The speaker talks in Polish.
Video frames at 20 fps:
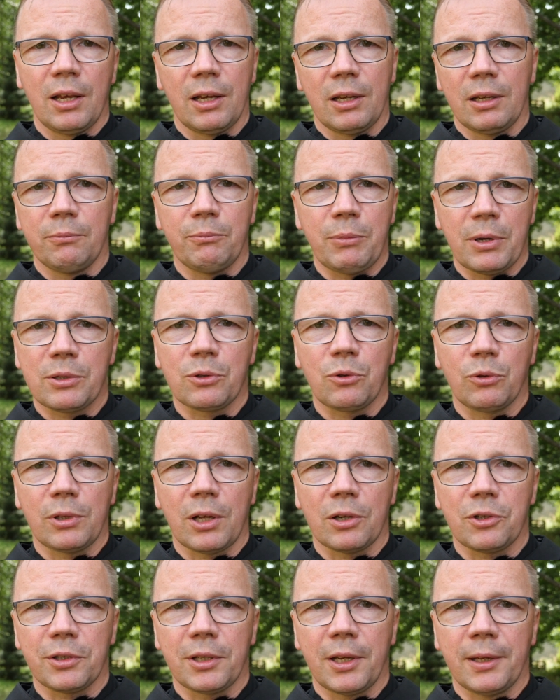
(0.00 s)
e,
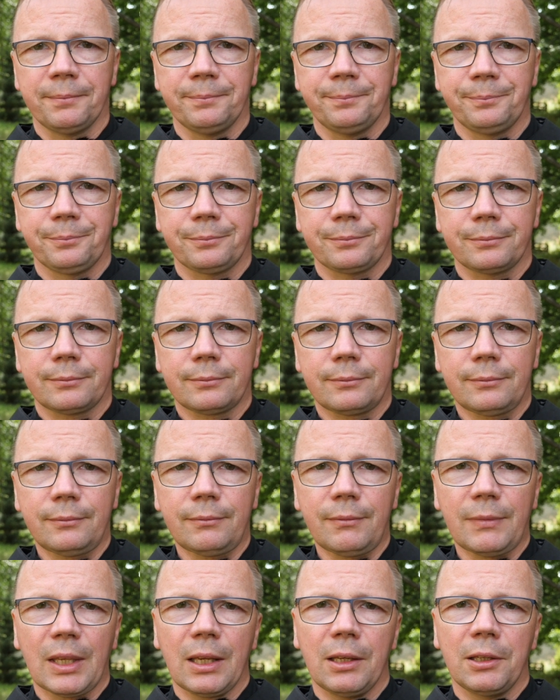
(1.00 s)
bezskutecznie.
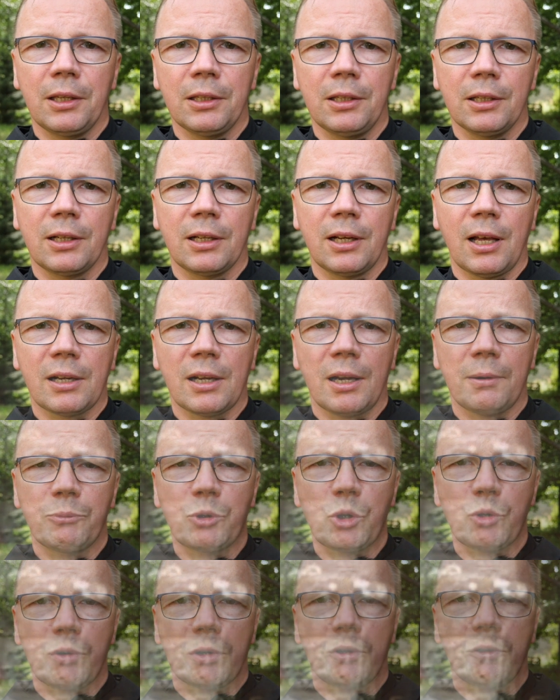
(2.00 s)
I kiedy Klara przyszła